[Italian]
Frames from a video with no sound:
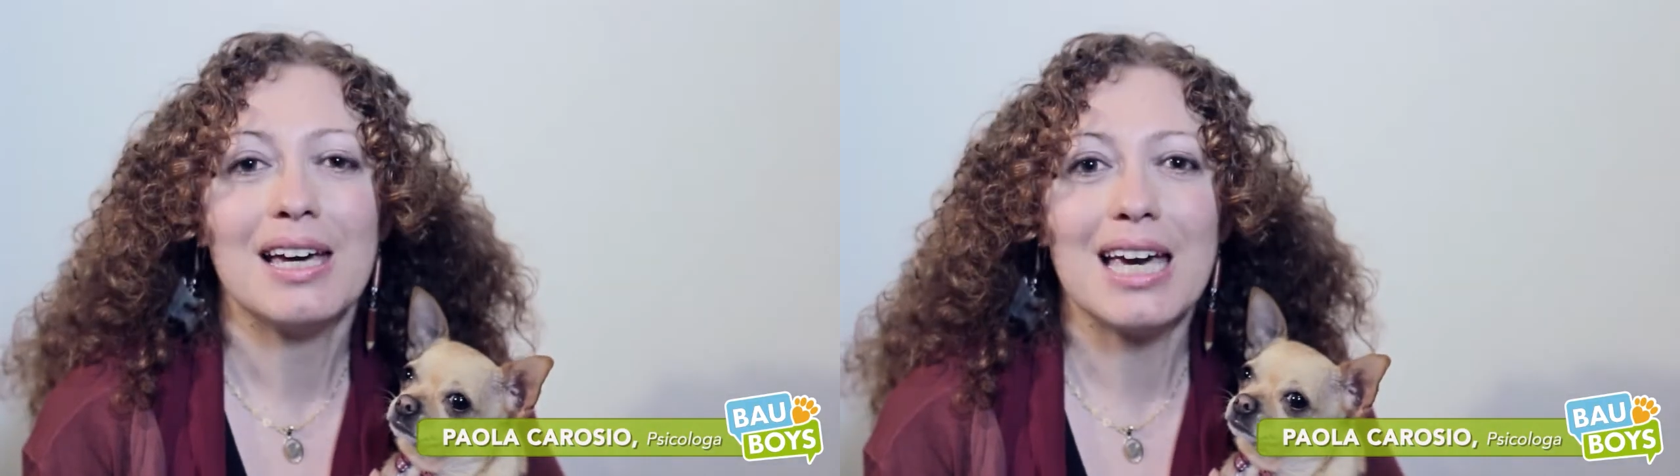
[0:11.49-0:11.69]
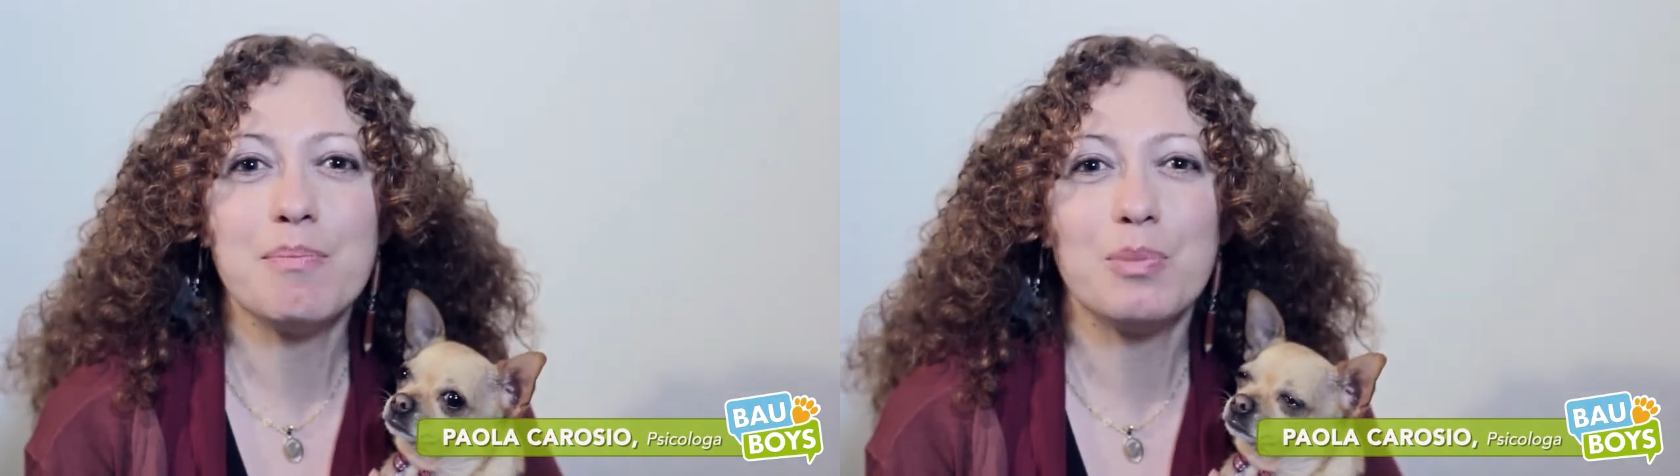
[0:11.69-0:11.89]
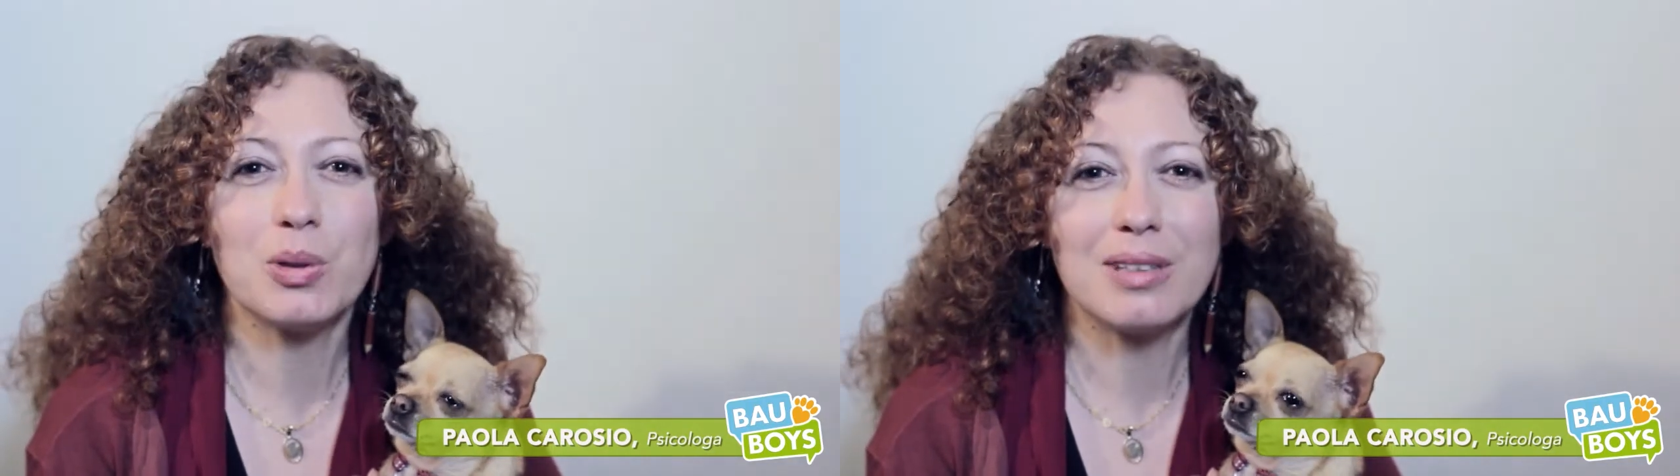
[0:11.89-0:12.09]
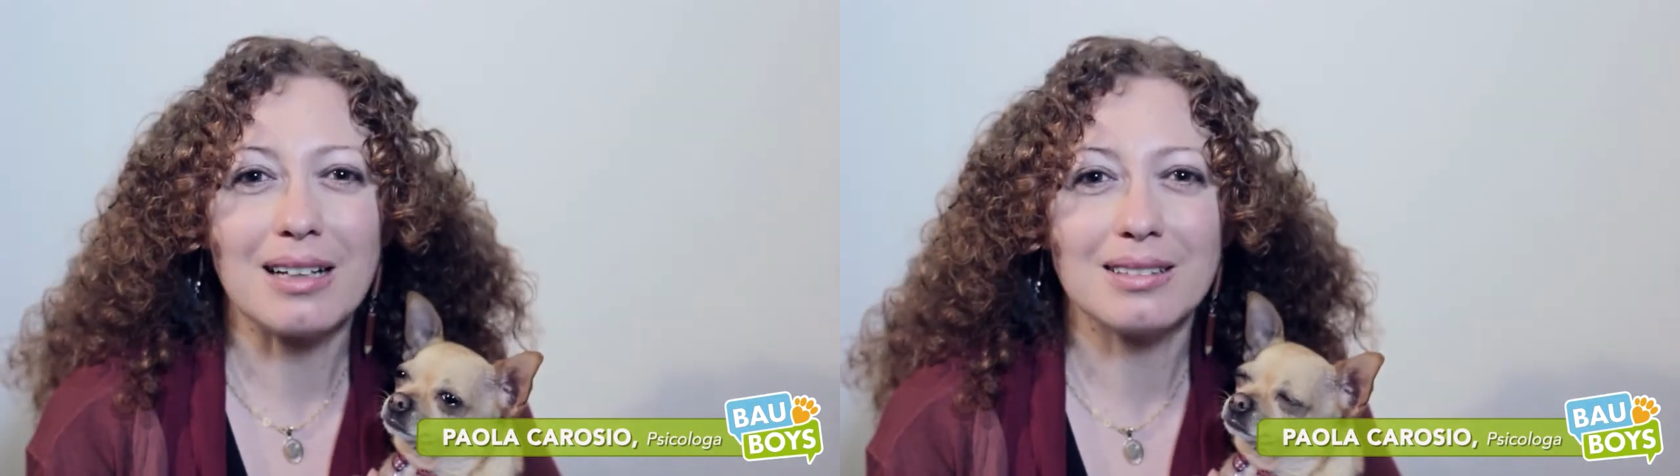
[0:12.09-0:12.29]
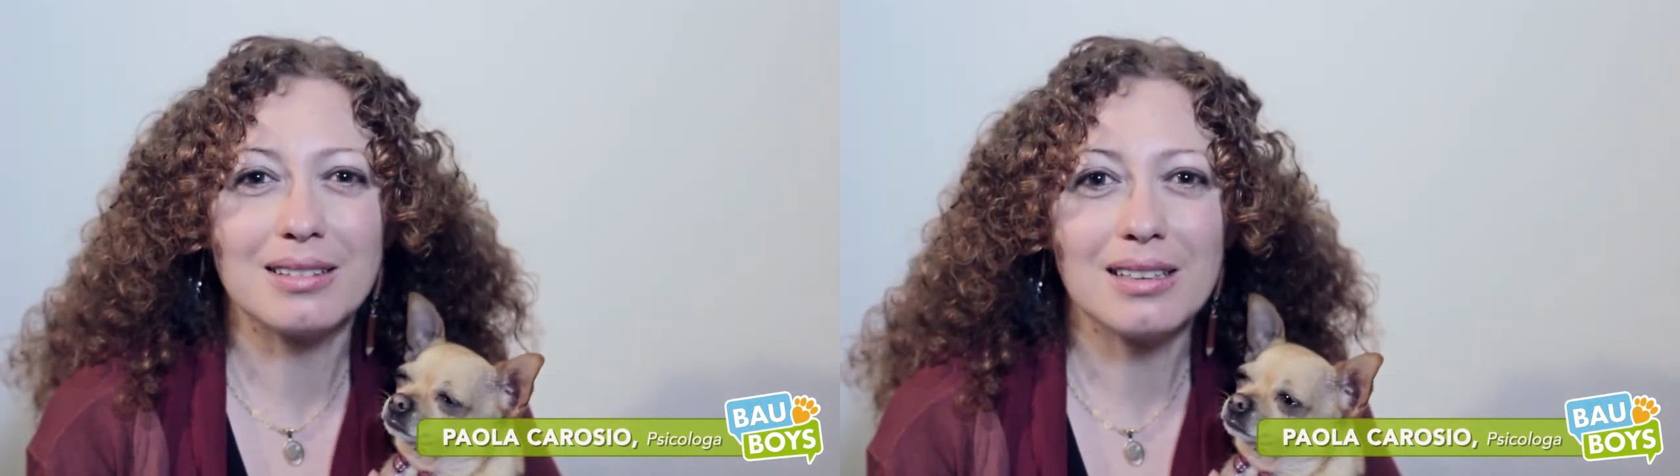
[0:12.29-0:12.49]
è
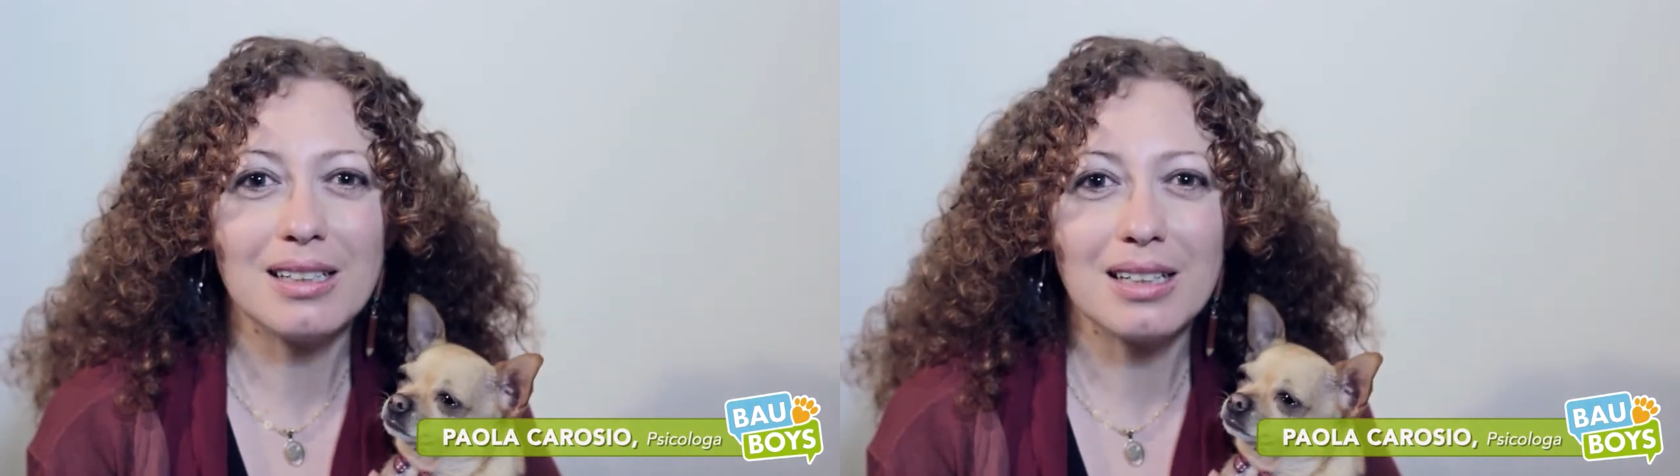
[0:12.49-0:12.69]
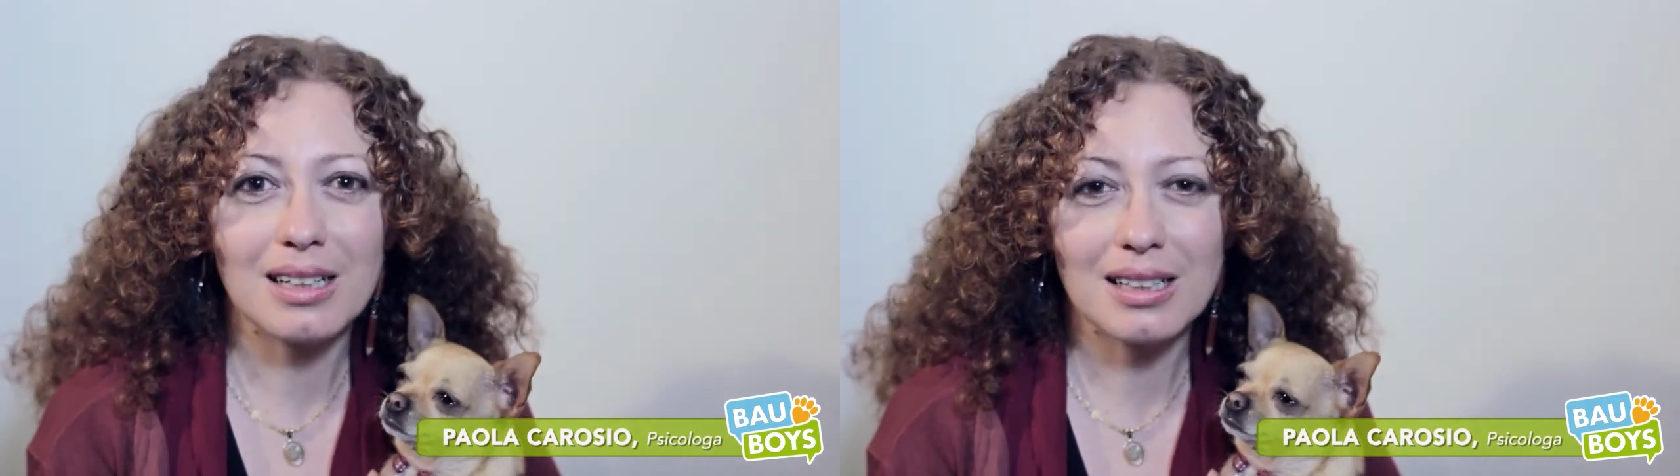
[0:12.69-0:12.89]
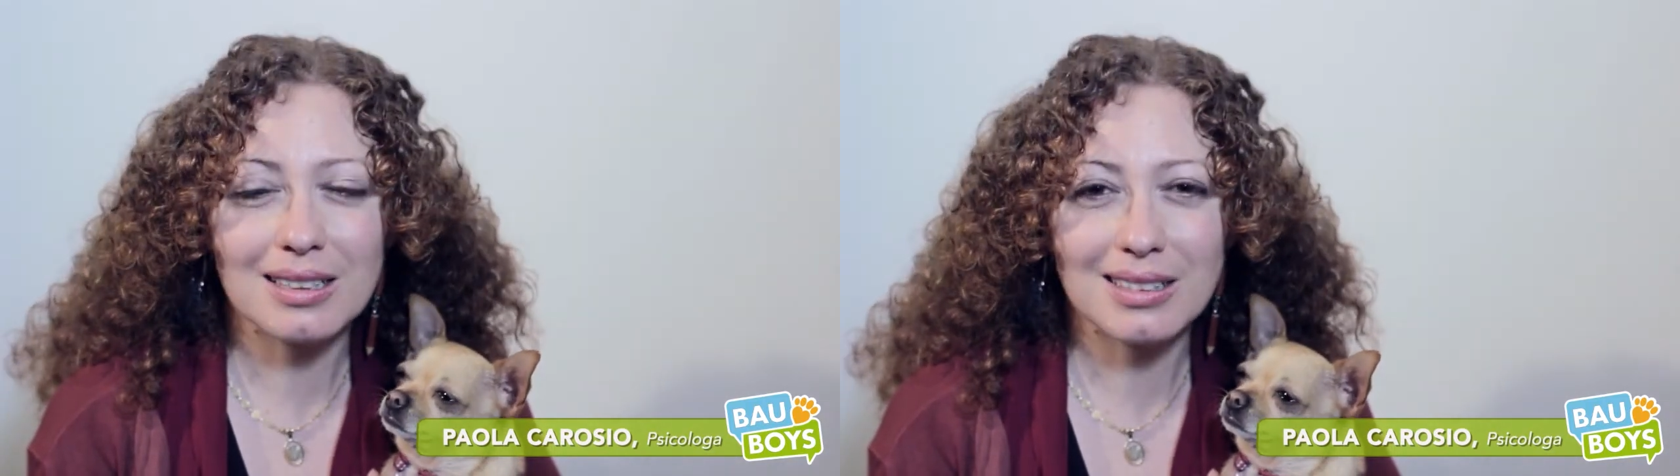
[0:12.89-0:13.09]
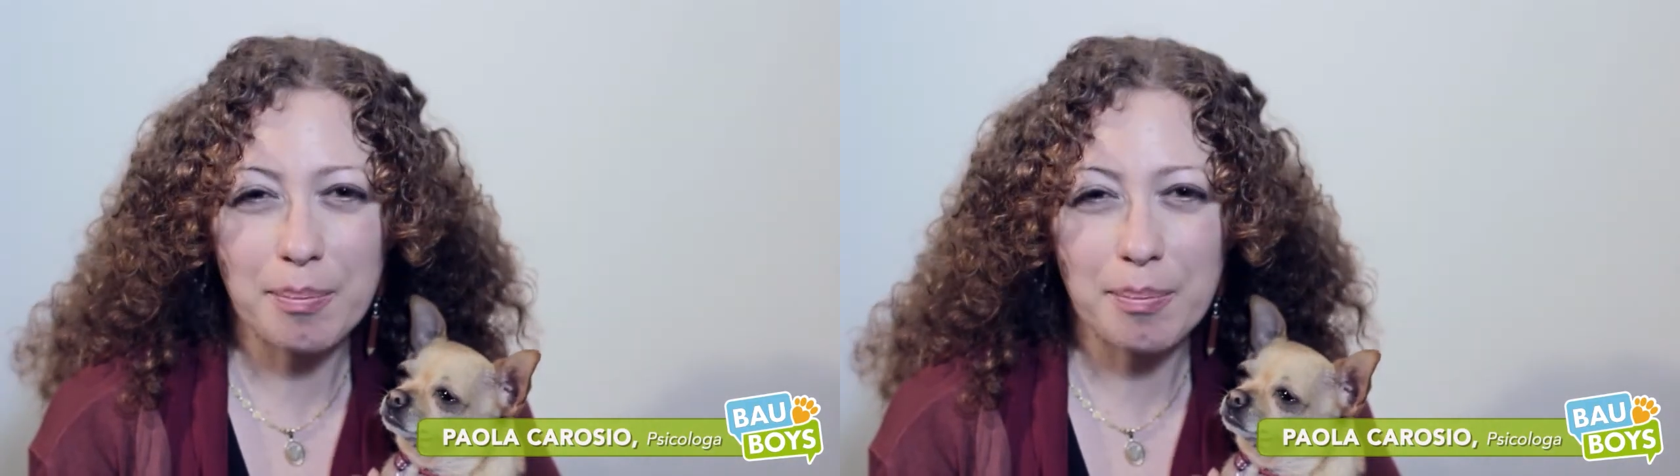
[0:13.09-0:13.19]
importante eh,